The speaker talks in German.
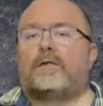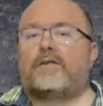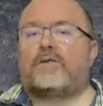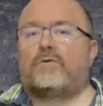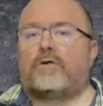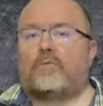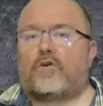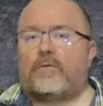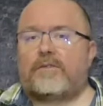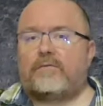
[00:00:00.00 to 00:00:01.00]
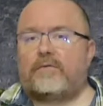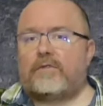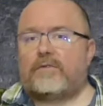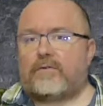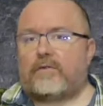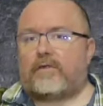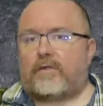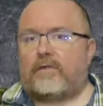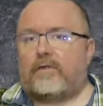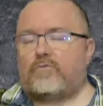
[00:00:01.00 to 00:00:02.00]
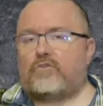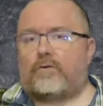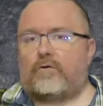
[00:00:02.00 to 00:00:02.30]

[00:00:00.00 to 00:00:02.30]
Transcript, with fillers: nicht nur im Räuberzivil, sondern dann eben schon